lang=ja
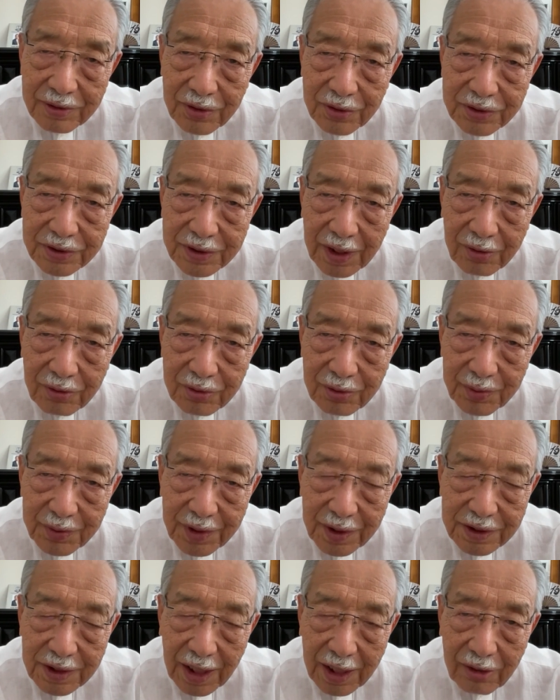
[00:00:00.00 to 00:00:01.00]
そして子供
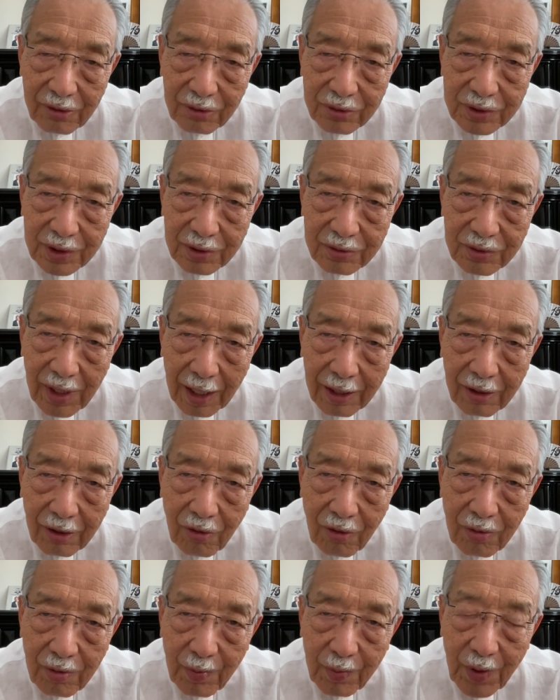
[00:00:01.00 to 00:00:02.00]
たちが通ってる学
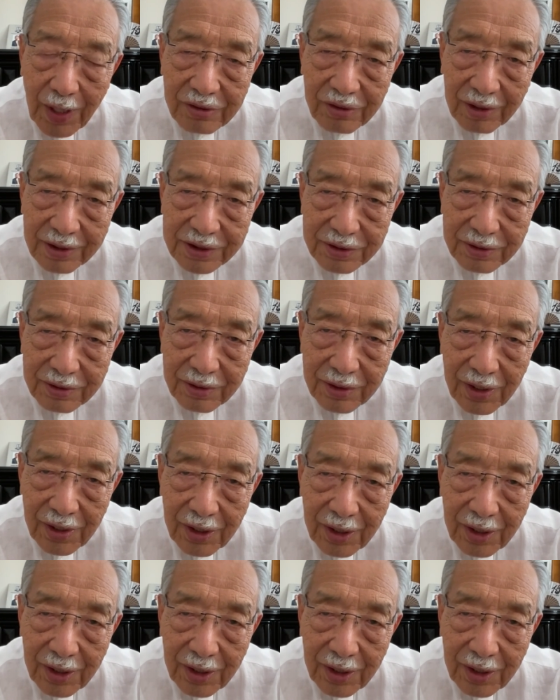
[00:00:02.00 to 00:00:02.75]
校も爆破する。